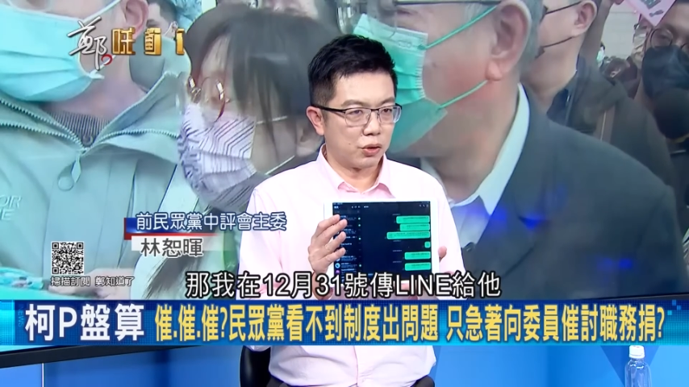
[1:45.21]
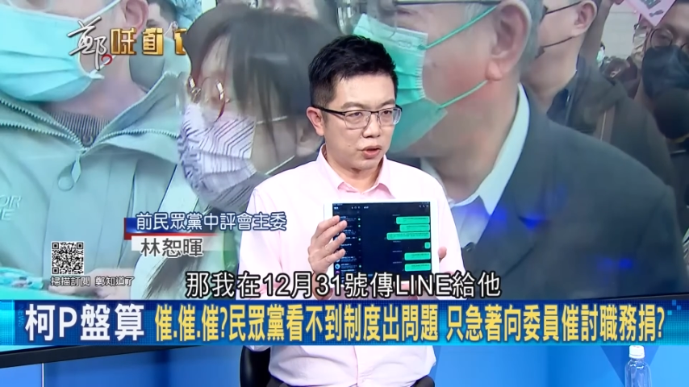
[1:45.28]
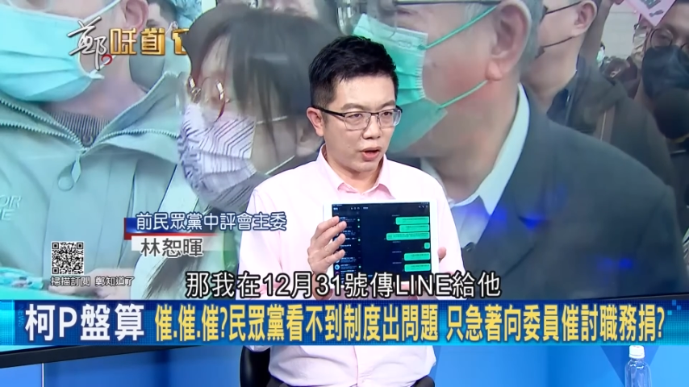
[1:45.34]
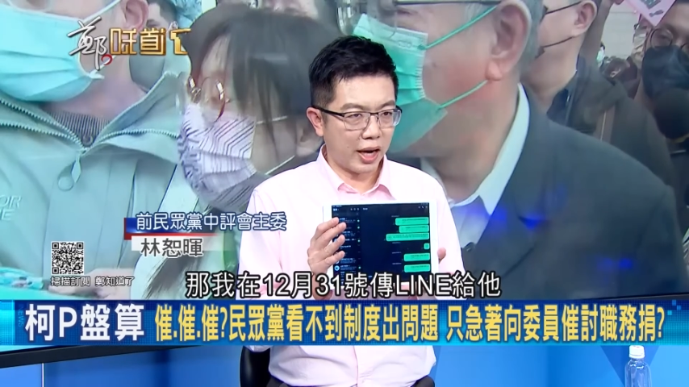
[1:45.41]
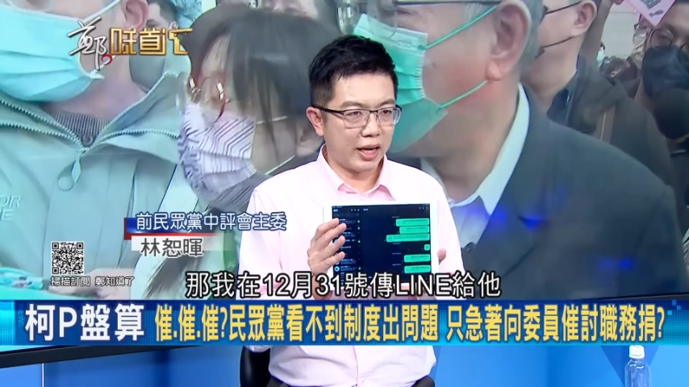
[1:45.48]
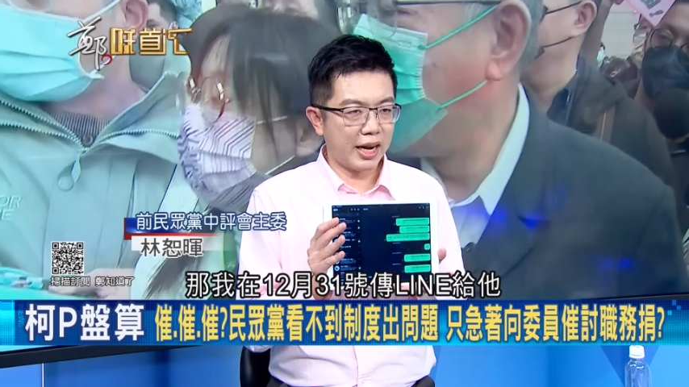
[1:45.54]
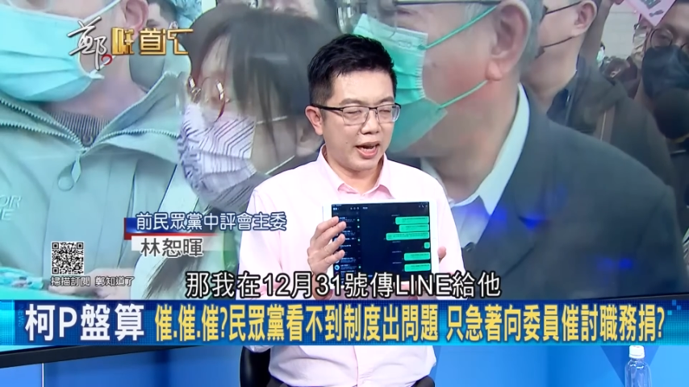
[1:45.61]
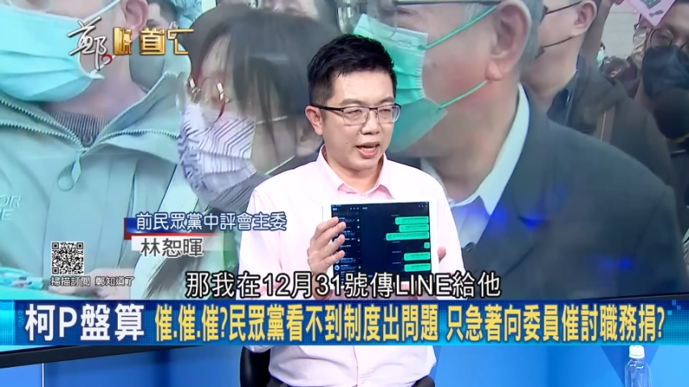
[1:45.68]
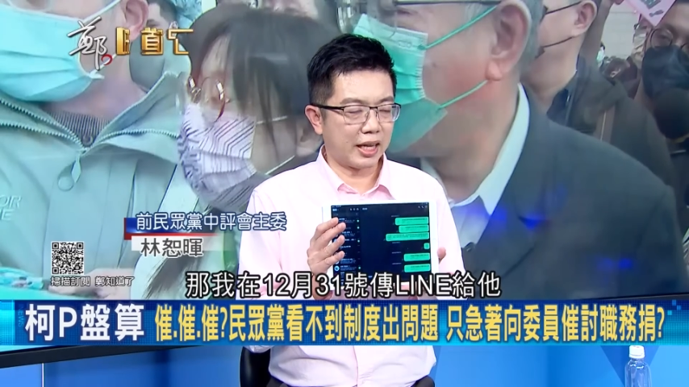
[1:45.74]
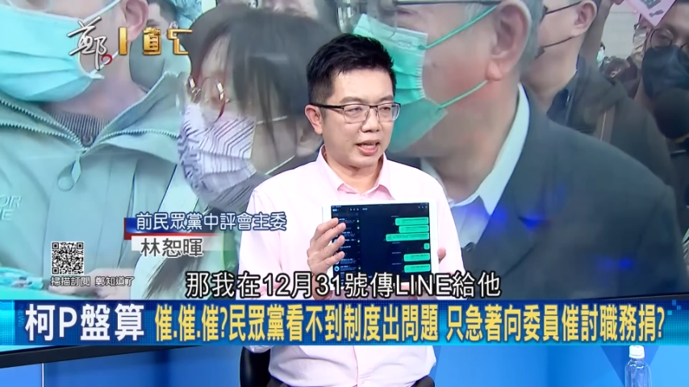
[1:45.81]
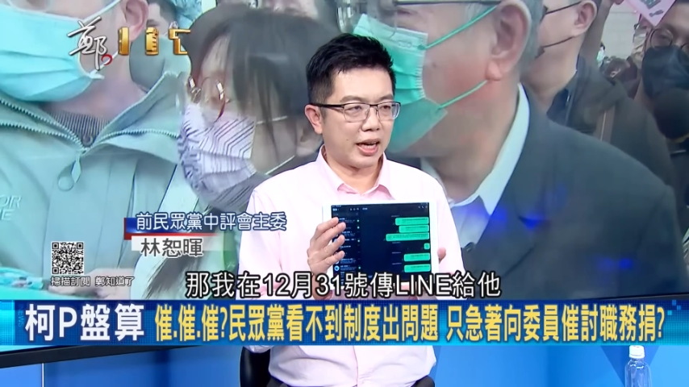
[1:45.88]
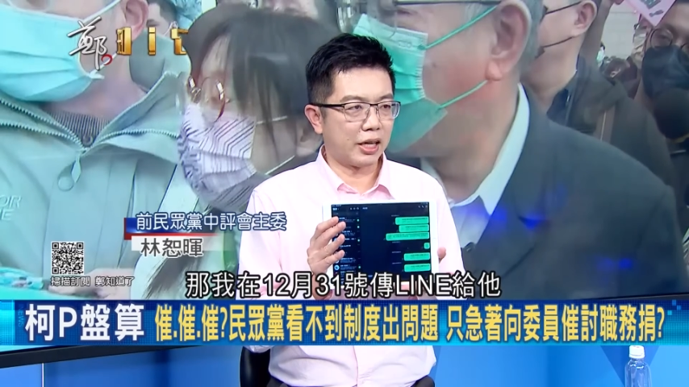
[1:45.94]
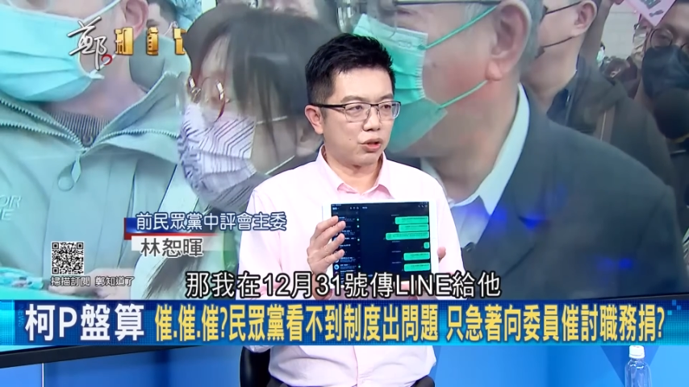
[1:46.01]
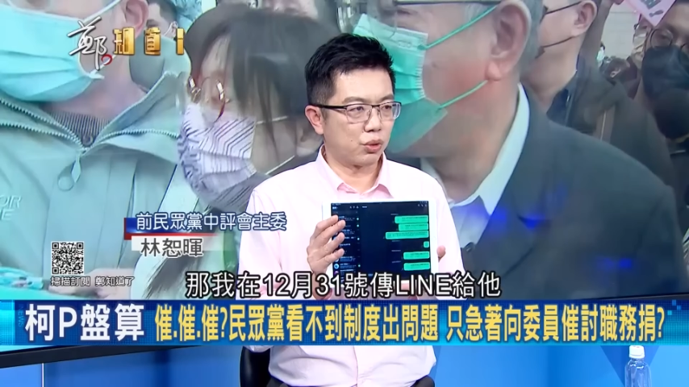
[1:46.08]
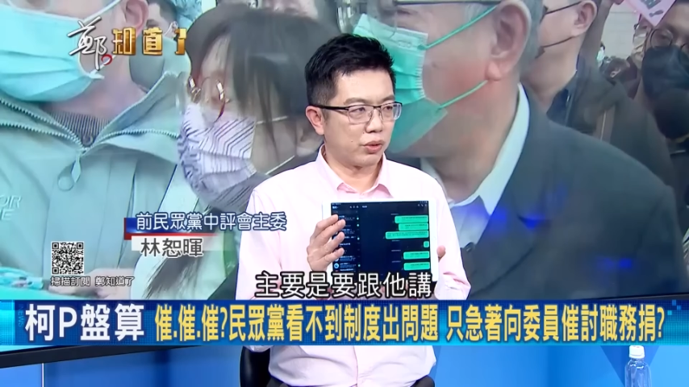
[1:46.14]
传赖给
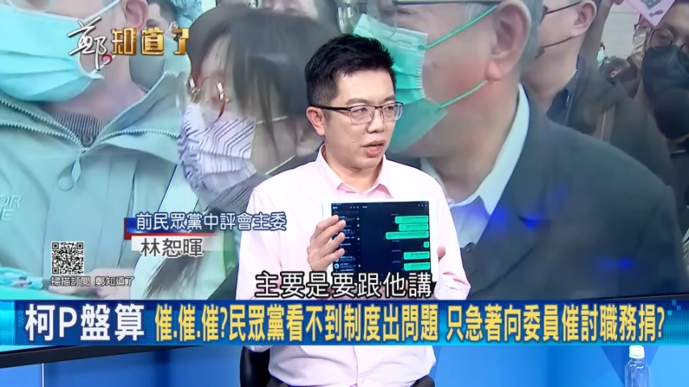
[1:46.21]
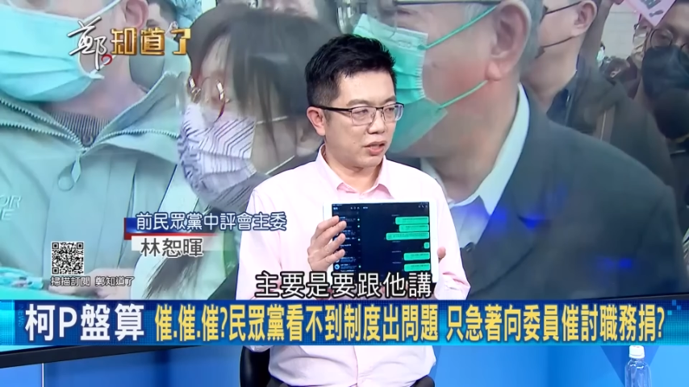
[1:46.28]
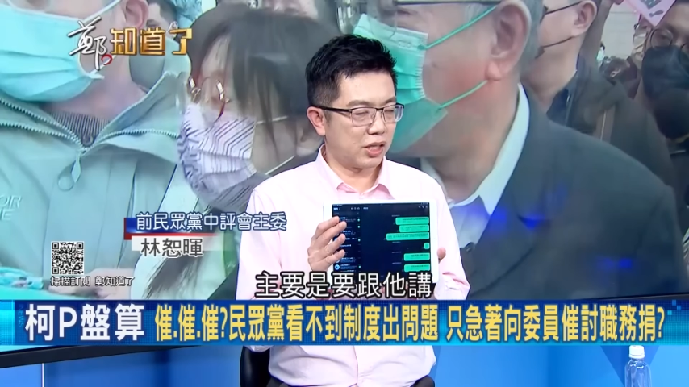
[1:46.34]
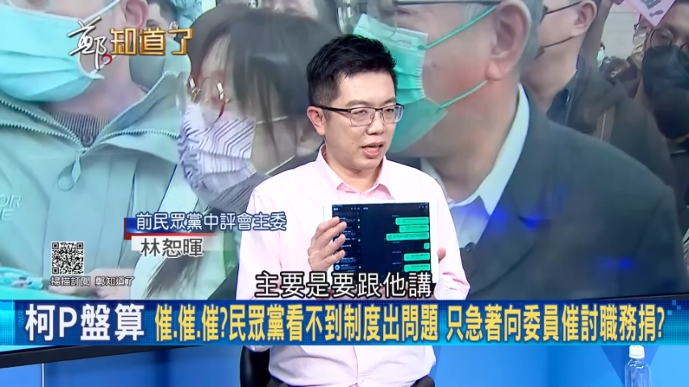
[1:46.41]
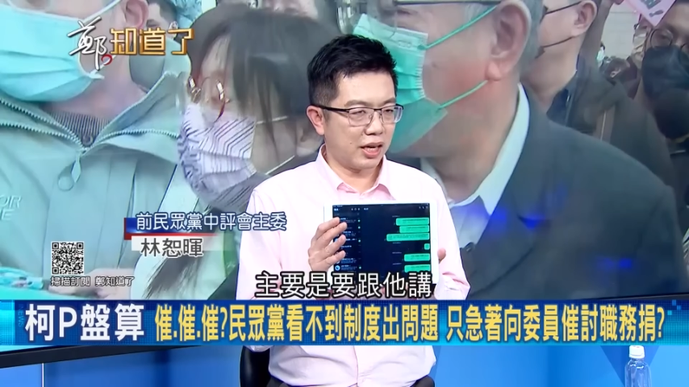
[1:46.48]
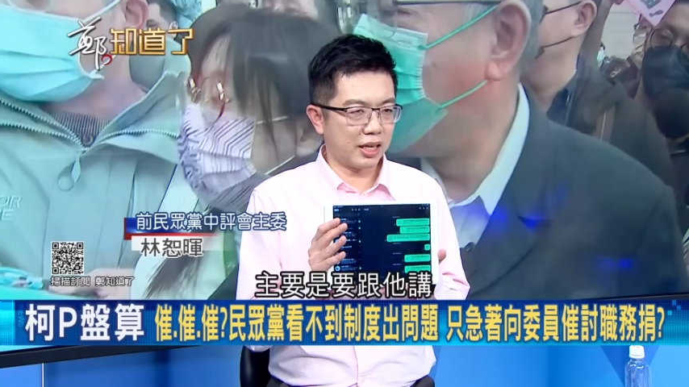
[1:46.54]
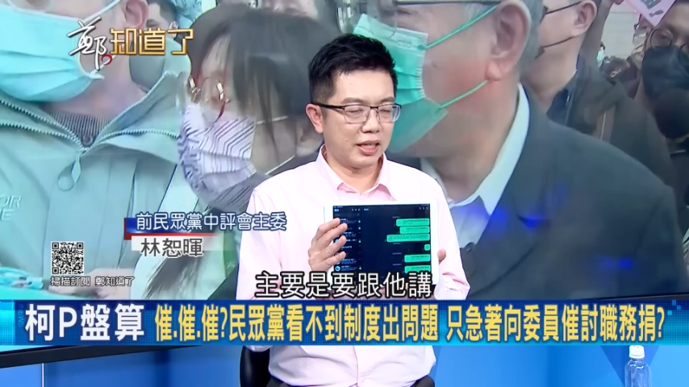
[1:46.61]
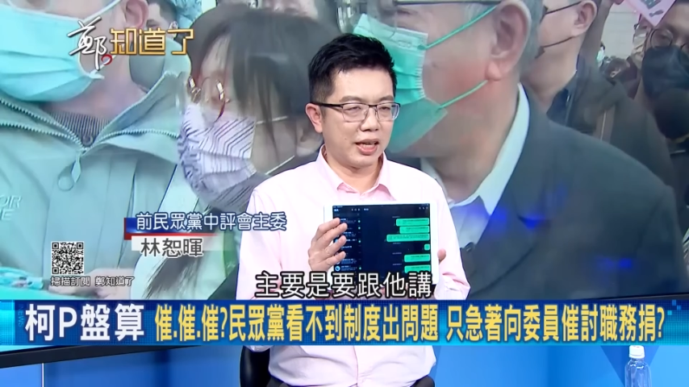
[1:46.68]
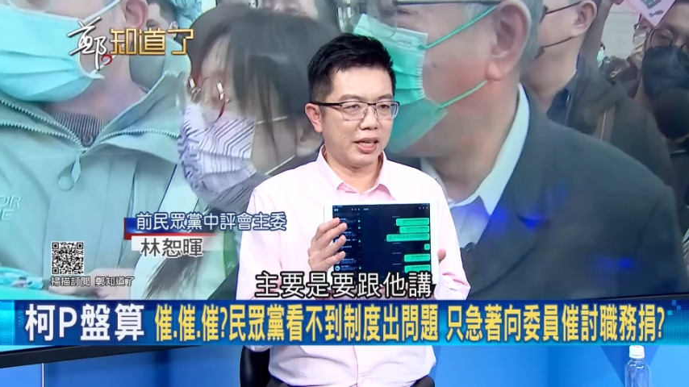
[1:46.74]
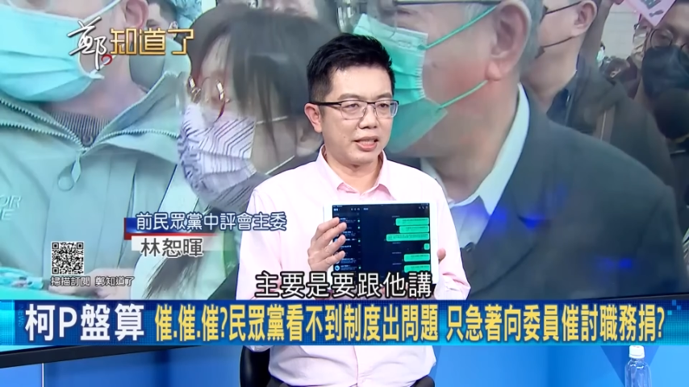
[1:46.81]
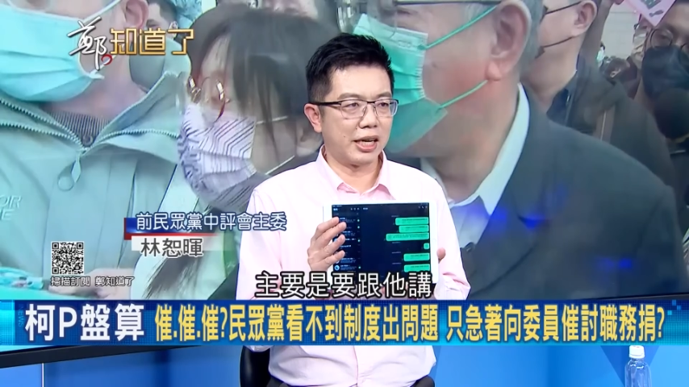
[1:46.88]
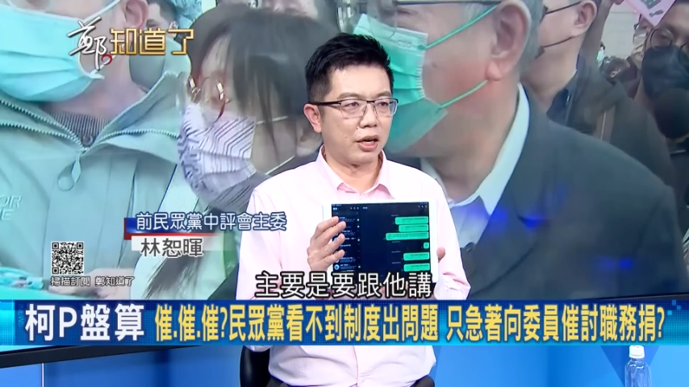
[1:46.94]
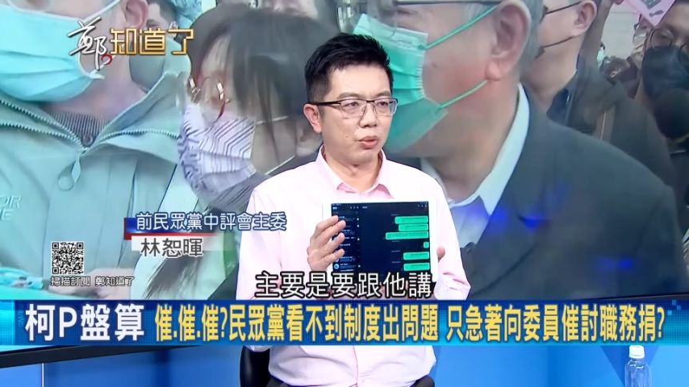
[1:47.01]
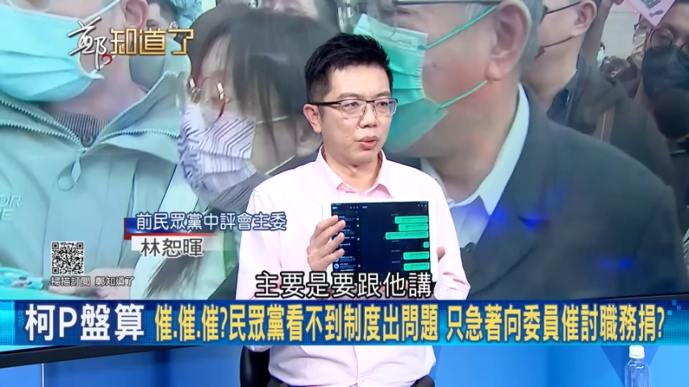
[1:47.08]
他，主要是要跟他讲，